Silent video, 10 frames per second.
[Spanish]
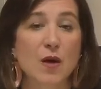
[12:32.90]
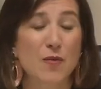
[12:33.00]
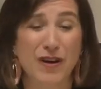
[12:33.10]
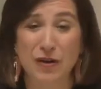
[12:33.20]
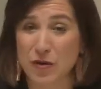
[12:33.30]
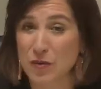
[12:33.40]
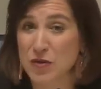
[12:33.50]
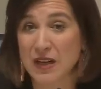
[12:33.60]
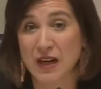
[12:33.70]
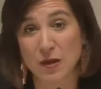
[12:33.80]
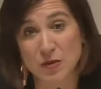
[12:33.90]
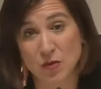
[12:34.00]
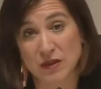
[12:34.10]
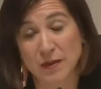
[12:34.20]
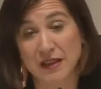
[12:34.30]
Por ahora no hemos cerrado
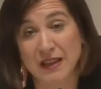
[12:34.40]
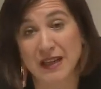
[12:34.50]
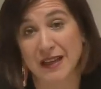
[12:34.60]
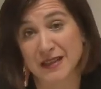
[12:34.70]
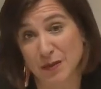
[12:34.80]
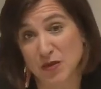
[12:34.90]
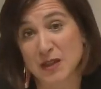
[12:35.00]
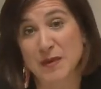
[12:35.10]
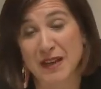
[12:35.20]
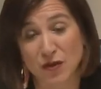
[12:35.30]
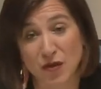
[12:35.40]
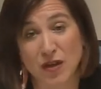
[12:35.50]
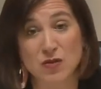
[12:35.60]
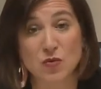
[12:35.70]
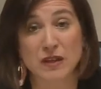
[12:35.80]
absolutamente nada. Estamos esperando los
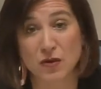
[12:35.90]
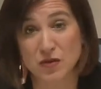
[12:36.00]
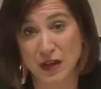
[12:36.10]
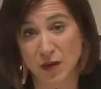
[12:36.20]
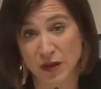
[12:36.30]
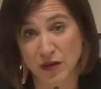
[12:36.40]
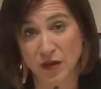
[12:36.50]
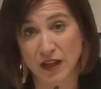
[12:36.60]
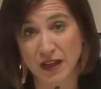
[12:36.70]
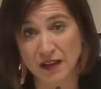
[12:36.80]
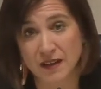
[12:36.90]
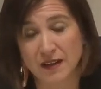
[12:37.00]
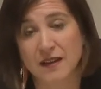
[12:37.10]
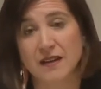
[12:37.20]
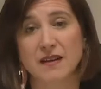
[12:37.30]
resultados de la auditoría
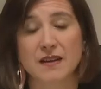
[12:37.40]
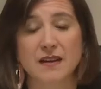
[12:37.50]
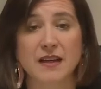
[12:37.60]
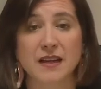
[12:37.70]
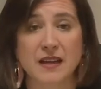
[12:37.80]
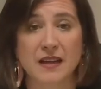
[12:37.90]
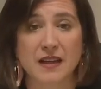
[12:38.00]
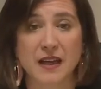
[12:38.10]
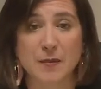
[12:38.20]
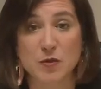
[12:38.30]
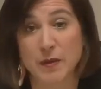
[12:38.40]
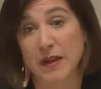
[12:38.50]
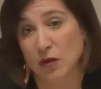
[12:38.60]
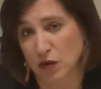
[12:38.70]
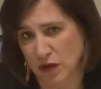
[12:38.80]
que, hemos
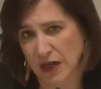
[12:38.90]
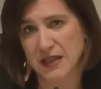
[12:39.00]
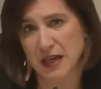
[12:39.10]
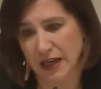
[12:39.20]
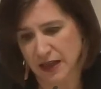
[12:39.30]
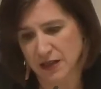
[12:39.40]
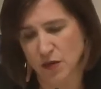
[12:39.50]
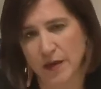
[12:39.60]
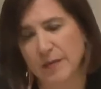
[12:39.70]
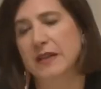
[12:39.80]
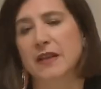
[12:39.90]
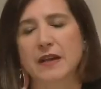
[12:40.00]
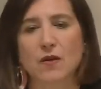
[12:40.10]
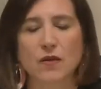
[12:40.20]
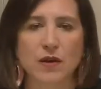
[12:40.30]
pedido en todas las áreas y obviamente
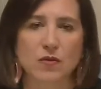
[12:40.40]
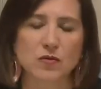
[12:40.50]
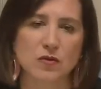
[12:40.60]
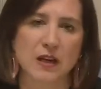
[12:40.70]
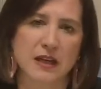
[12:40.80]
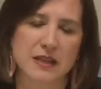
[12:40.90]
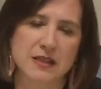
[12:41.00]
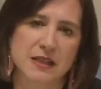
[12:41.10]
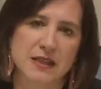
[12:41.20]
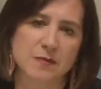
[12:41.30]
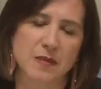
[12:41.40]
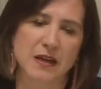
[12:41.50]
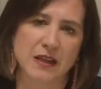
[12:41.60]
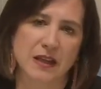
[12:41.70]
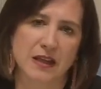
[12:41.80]
Zaragoza Cultural es,
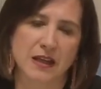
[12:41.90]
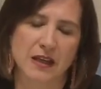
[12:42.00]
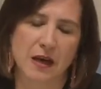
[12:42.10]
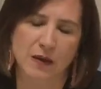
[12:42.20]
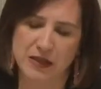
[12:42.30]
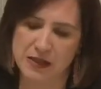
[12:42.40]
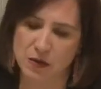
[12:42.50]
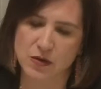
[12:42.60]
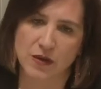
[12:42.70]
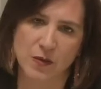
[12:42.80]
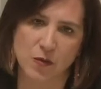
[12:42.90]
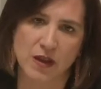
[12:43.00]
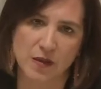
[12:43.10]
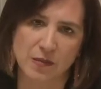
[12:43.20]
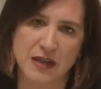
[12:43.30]
parte de, aunque sea una sociedad
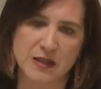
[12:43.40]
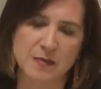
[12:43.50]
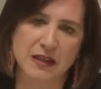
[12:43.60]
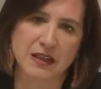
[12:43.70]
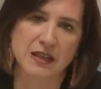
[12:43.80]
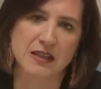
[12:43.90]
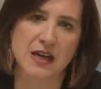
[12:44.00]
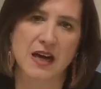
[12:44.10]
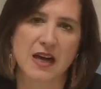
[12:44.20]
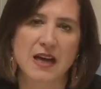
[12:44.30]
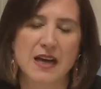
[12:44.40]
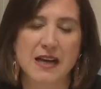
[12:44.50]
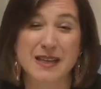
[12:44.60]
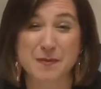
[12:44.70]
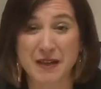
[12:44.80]
municipal, es parte, de esa,
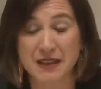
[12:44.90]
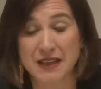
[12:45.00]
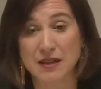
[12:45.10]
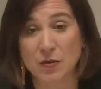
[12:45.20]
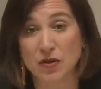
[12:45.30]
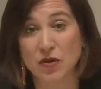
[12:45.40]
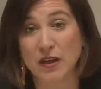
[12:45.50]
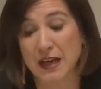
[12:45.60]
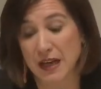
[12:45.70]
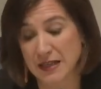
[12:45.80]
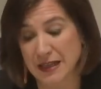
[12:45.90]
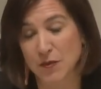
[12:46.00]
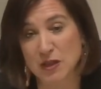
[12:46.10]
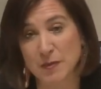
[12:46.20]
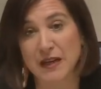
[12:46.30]
es parte de esa auditoría.
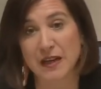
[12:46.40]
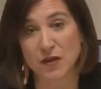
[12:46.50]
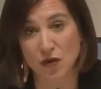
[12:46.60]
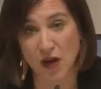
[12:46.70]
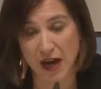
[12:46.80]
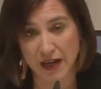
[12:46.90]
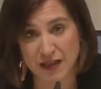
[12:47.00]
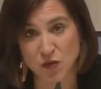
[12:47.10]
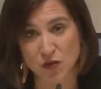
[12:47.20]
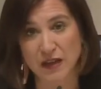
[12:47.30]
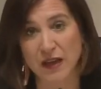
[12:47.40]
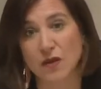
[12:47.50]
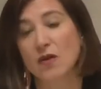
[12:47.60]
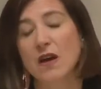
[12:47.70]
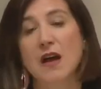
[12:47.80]
Estamos esperando al
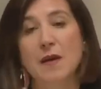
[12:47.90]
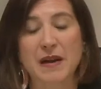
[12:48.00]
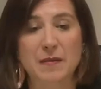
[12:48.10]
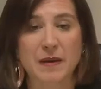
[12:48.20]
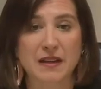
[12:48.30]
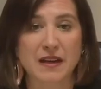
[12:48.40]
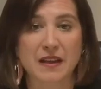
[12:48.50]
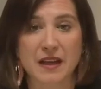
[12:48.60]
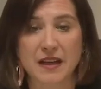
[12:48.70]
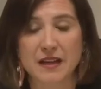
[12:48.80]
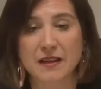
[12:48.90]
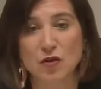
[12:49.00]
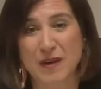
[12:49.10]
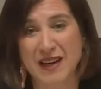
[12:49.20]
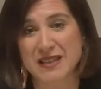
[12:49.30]
resultado para a partir de ahí
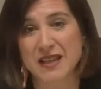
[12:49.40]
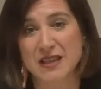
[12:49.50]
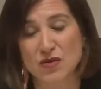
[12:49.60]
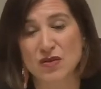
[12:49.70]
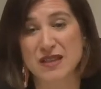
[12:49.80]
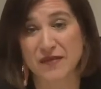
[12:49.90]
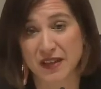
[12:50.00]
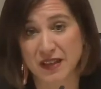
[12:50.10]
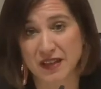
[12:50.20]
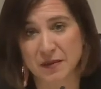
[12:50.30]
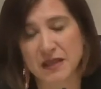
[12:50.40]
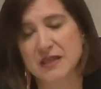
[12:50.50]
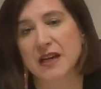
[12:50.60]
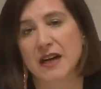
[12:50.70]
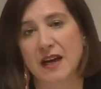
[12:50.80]
tomar las decisiones definitivas
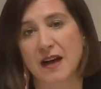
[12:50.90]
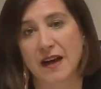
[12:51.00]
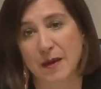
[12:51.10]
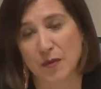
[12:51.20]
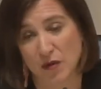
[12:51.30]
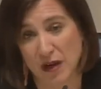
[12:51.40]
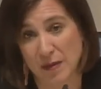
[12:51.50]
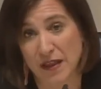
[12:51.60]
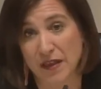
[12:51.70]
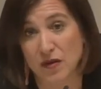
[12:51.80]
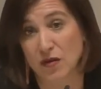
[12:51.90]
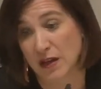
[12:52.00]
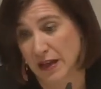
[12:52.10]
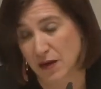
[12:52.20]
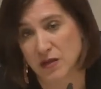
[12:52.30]
de cara a la programación
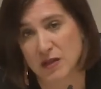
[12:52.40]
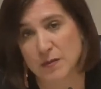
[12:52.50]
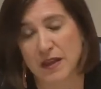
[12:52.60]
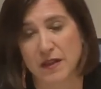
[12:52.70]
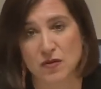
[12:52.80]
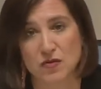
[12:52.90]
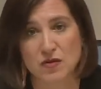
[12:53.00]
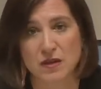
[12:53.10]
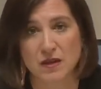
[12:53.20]
y a los espacios.